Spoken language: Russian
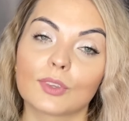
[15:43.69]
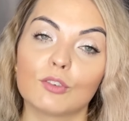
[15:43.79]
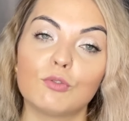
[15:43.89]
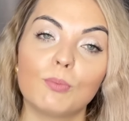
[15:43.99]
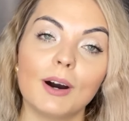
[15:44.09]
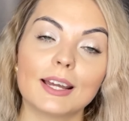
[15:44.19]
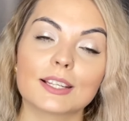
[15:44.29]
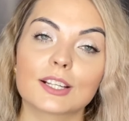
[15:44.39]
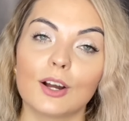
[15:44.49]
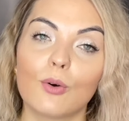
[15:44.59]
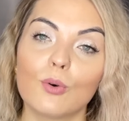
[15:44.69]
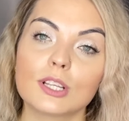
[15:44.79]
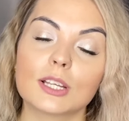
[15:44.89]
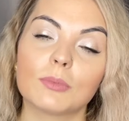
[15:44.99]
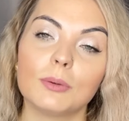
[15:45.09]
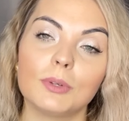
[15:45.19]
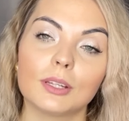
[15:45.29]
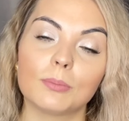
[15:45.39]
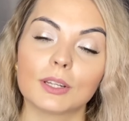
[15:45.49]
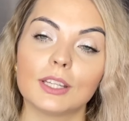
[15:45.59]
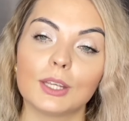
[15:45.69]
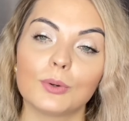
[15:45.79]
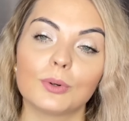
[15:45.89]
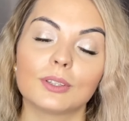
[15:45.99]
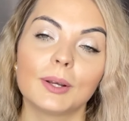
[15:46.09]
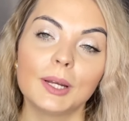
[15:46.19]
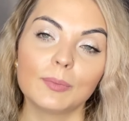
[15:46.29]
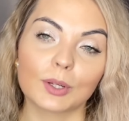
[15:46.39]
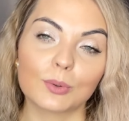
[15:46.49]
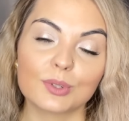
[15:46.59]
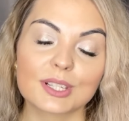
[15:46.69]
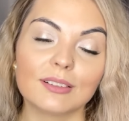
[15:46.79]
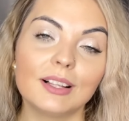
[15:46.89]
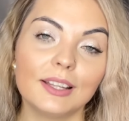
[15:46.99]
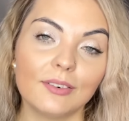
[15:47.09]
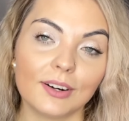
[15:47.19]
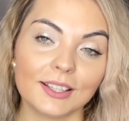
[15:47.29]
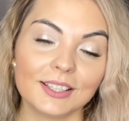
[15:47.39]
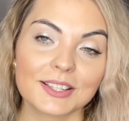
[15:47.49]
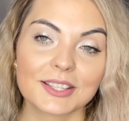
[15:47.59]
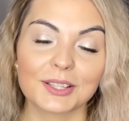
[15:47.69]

в паре с кокосом именно придает такую солоноватость,